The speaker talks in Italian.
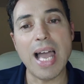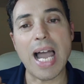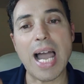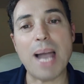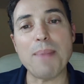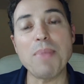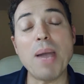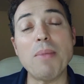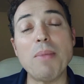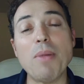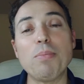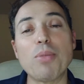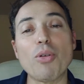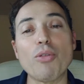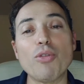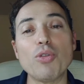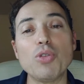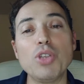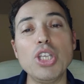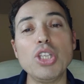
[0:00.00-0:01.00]
Abbiamo
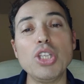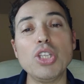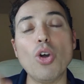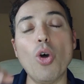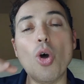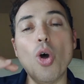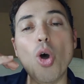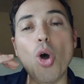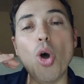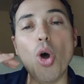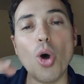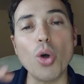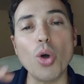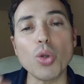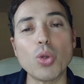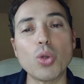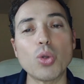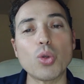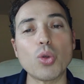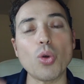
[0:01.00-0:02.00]
approfondito
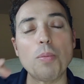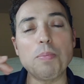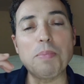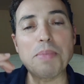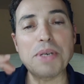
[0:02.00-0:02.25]
otto